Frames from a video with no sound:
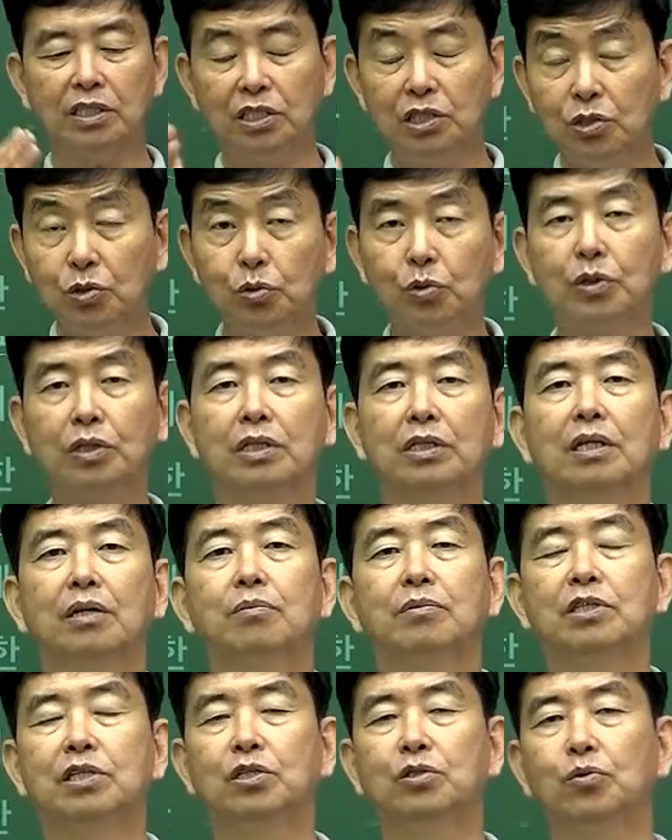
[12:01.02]
질소이기
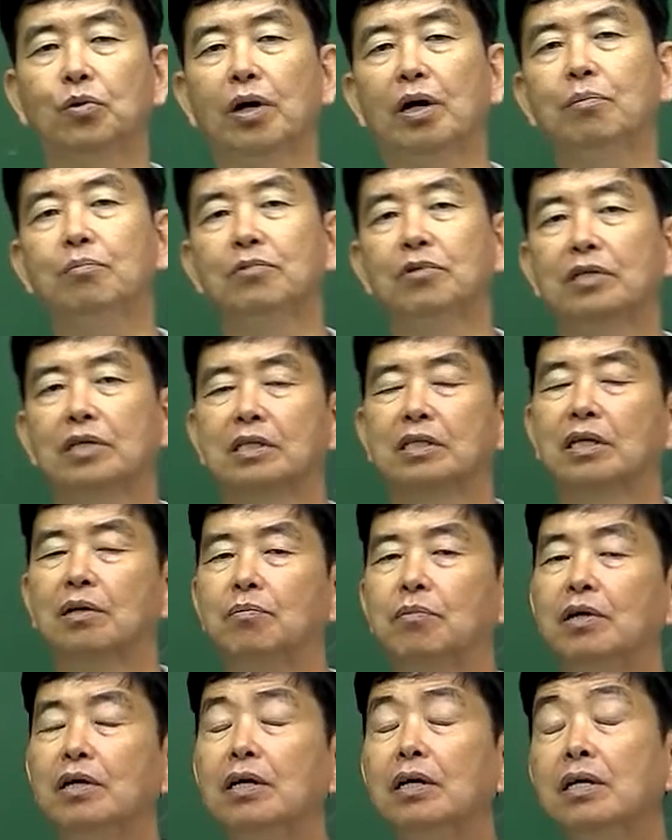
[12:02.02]
때문에, 질소 화합물이기
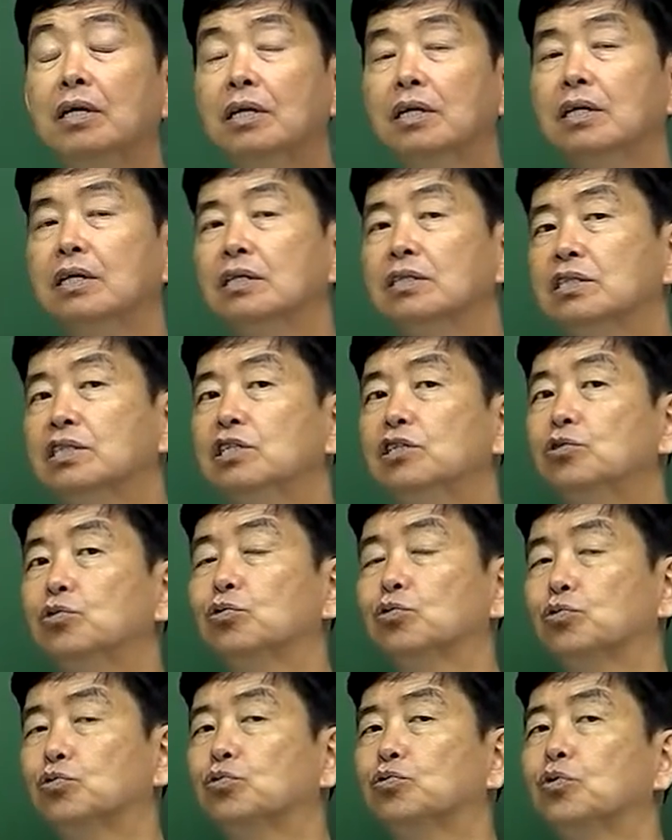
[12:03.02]
때문에
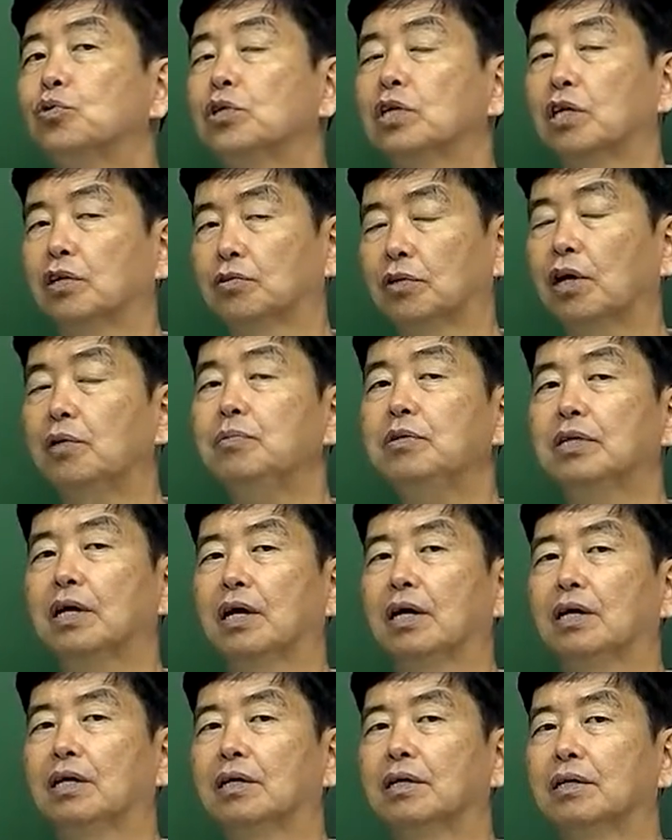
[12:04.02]
질소 중독이라고도
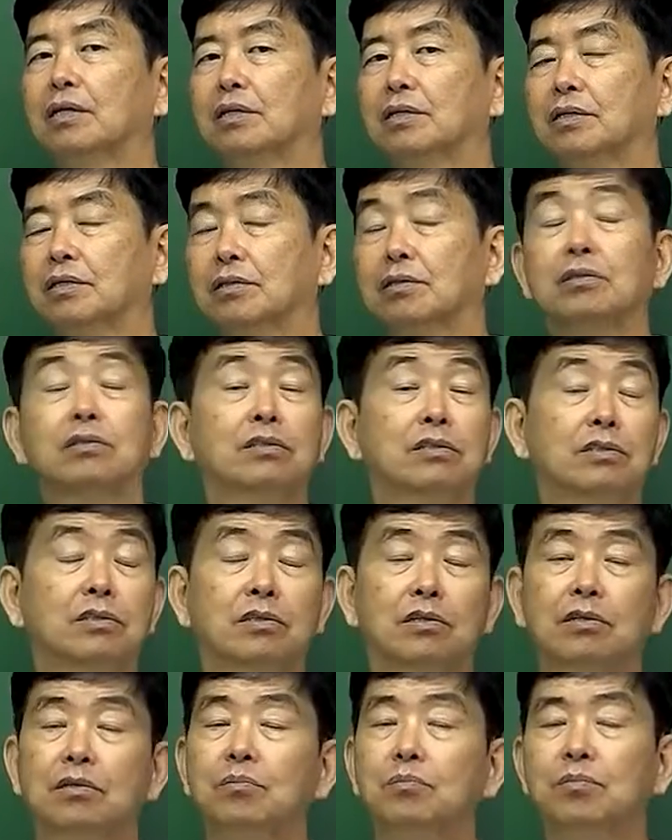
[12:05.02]
합니다.
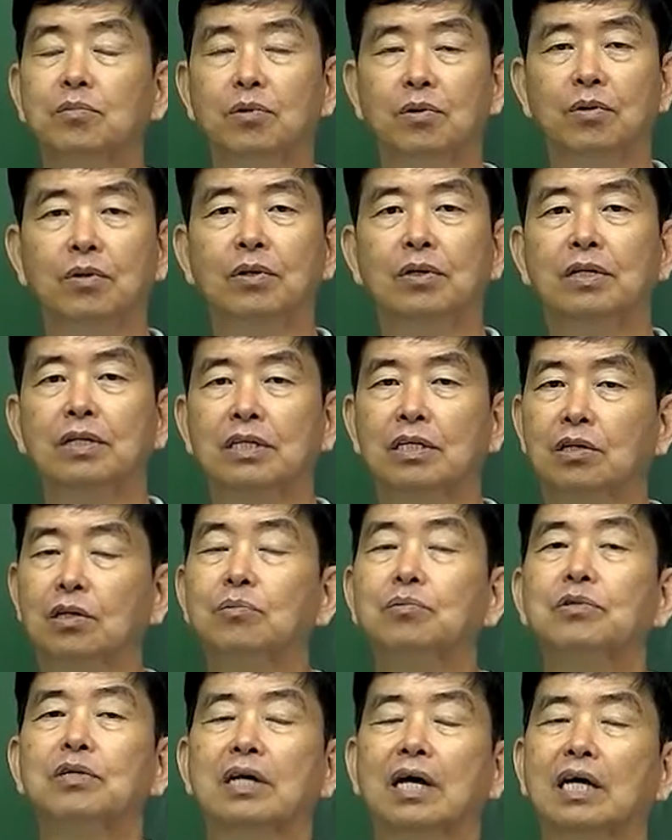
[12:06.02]
그거는 뭐
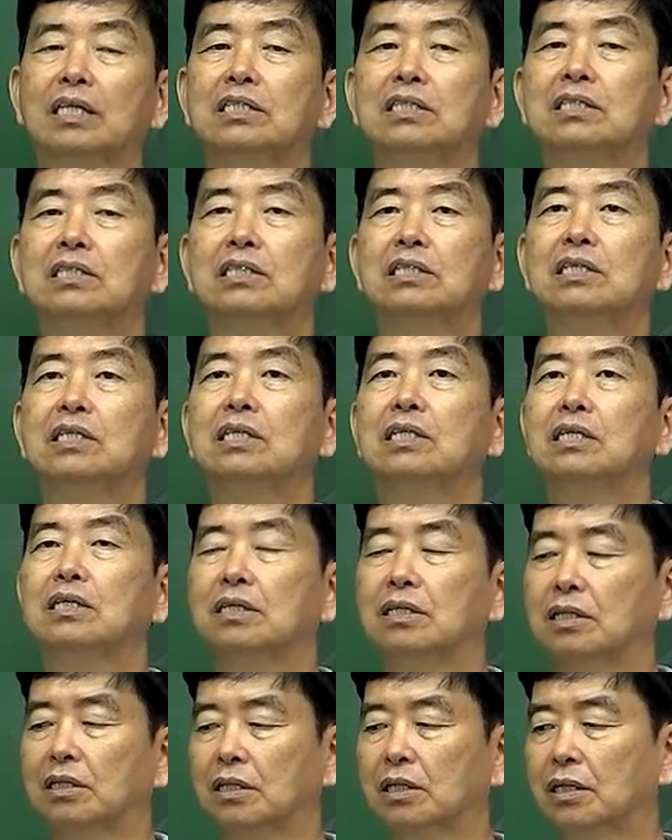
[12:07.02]
여러분들
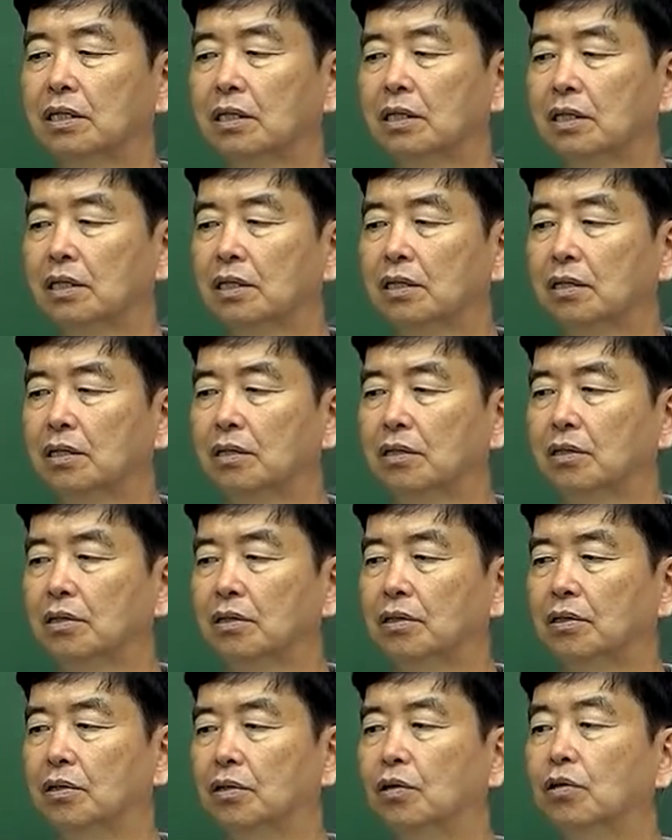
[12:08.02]
같이
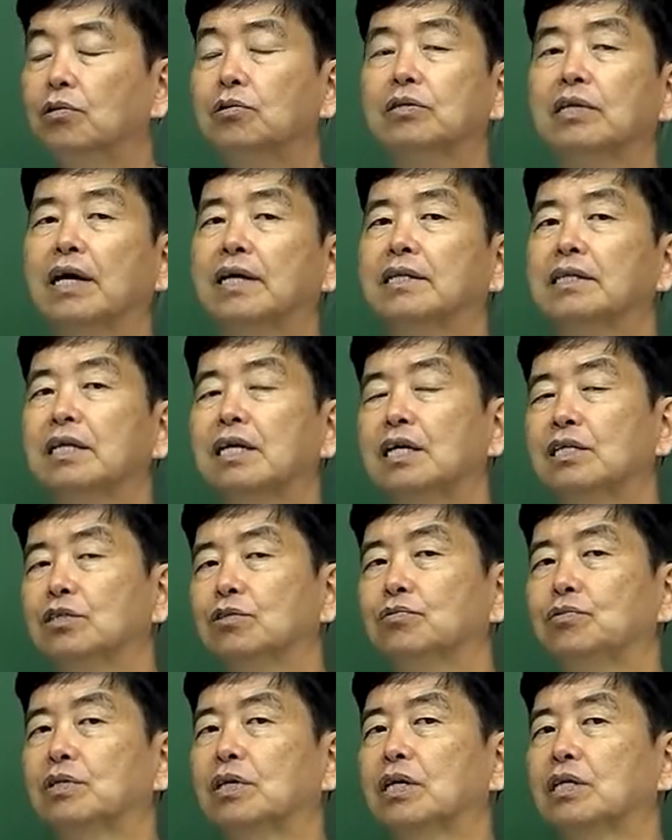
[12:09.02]
어느 단계에서
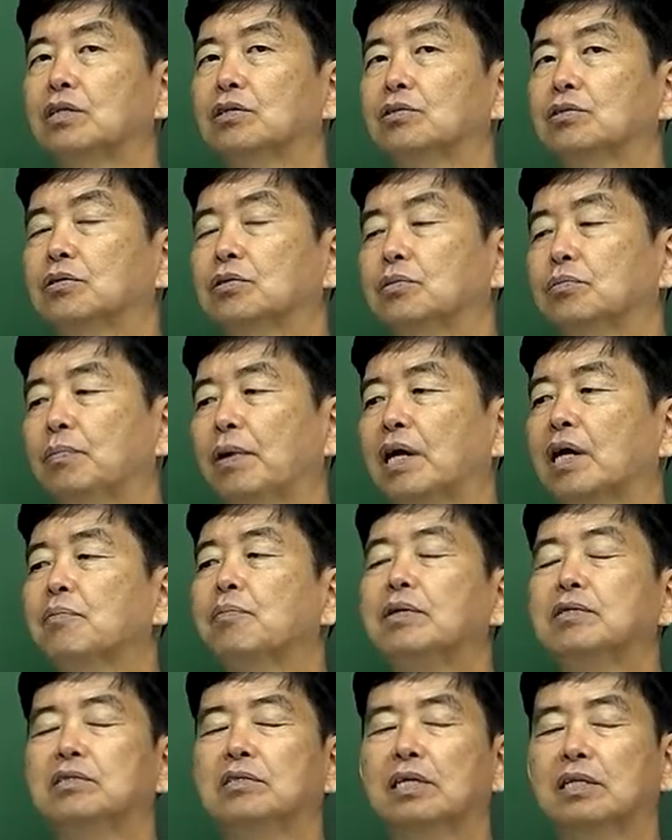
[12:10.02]
우리가 이것을
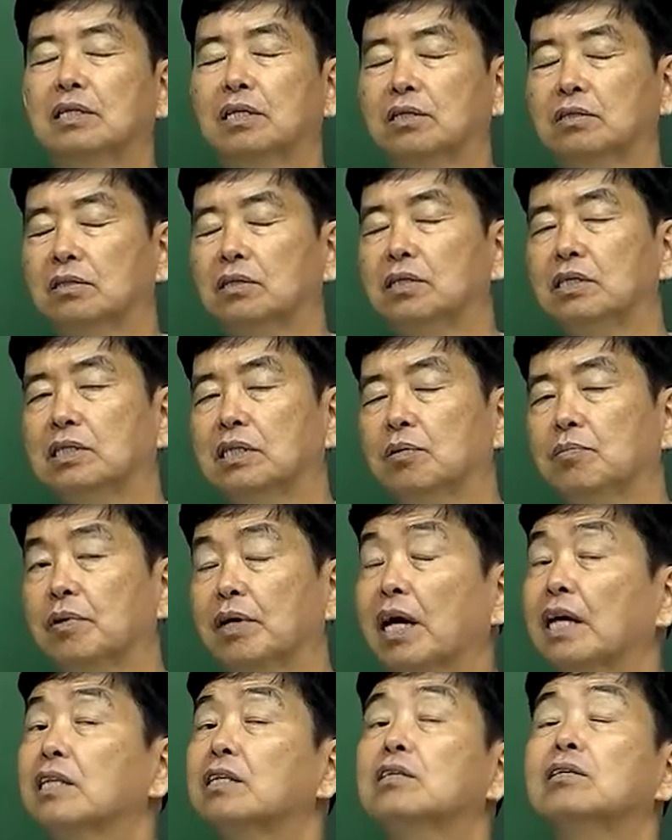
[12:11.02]
바라봤느냐에 따라 틀리기 때문에
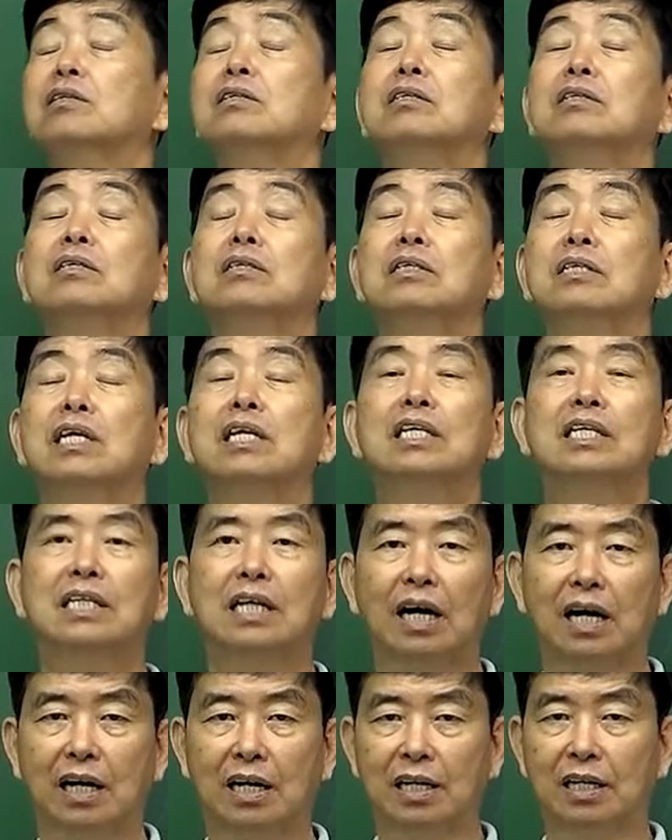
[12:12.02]
같은
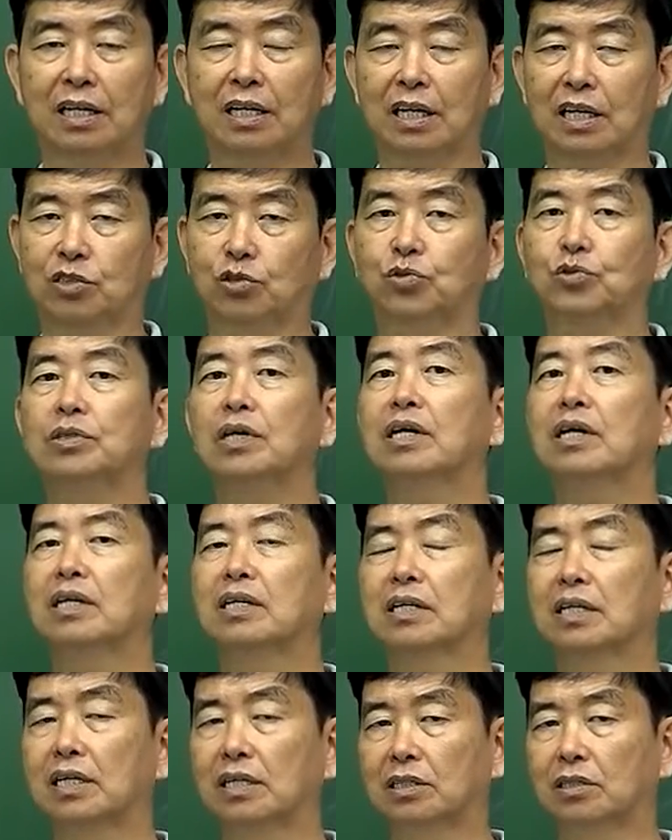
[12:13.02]
얘기다. 가축
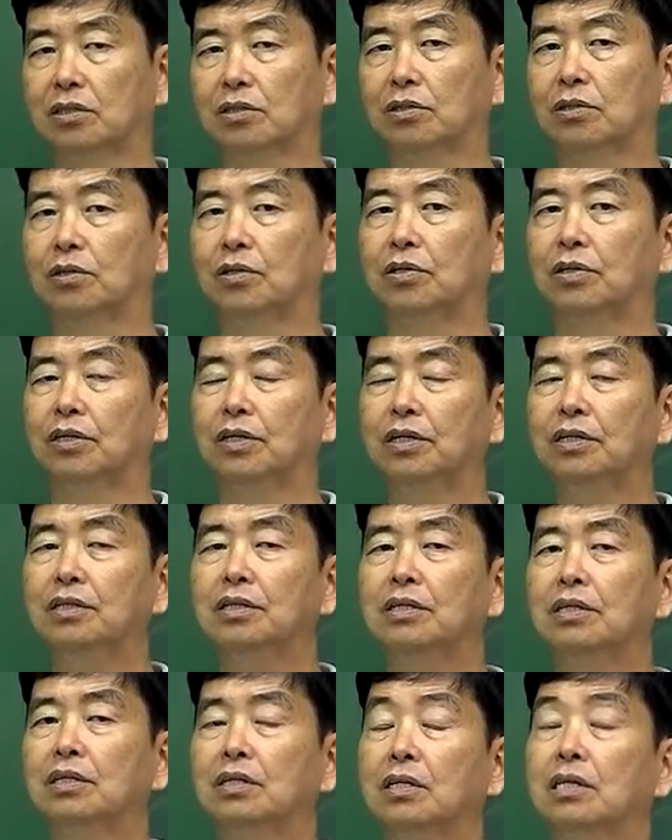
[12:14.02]
사양학에 있어서는
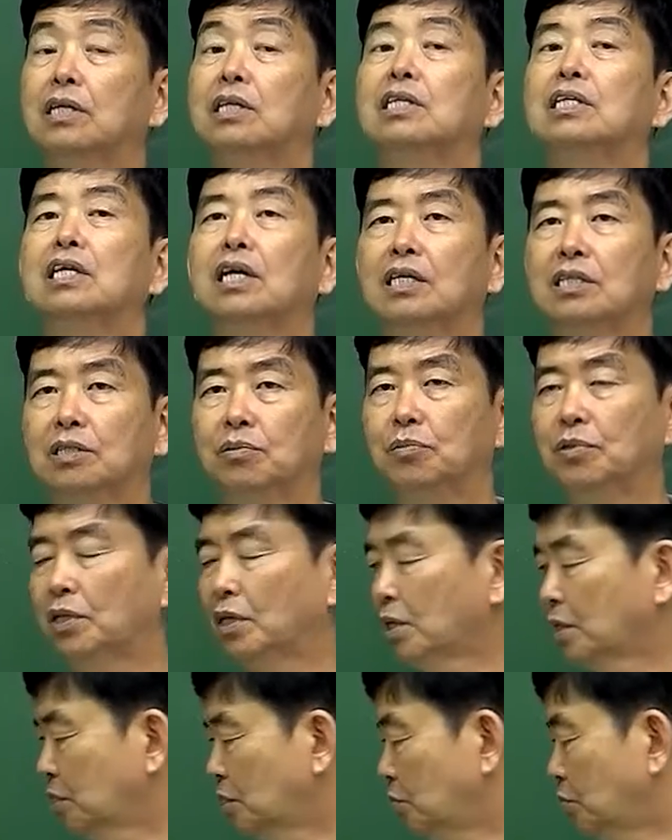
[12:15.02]
그렇게 이해하시면
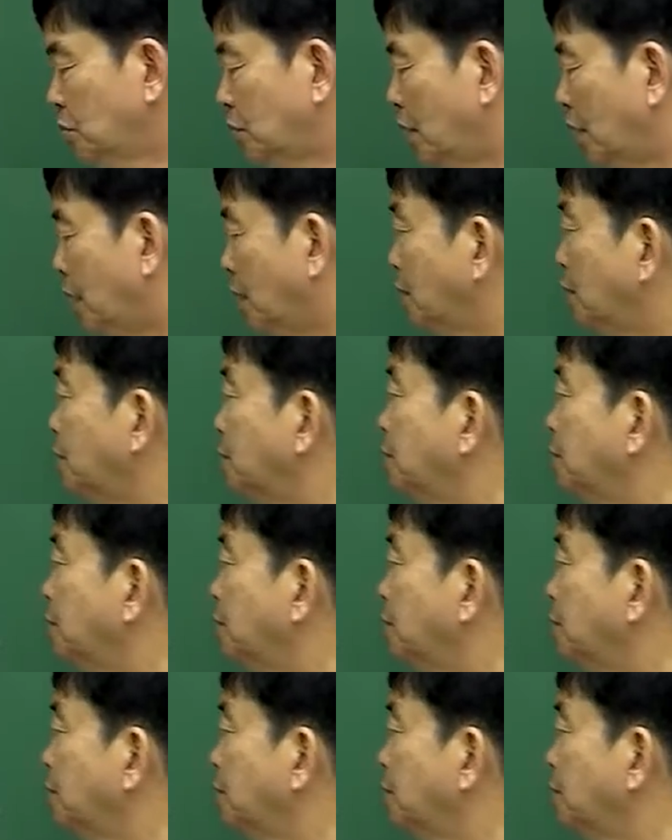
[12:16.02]
되겠습니다.